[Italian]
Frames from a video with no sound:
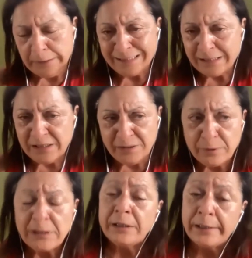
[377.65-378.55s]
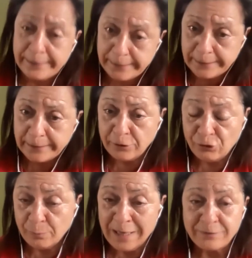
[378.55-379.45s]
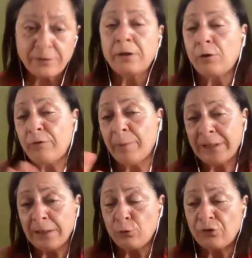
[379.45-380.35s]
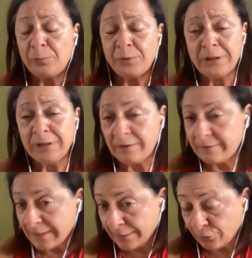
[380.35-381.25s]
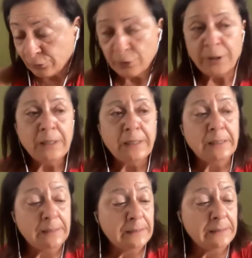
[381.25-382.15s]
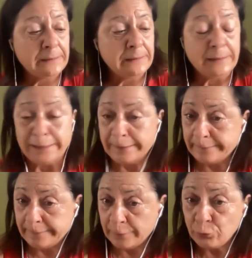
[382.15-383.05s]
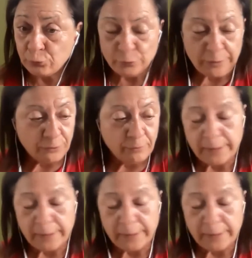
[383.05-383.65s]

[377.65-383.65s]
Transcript: incredibili dai critici maschi che ovviamente hanno sempre indirizzato la, la, la letteratura no?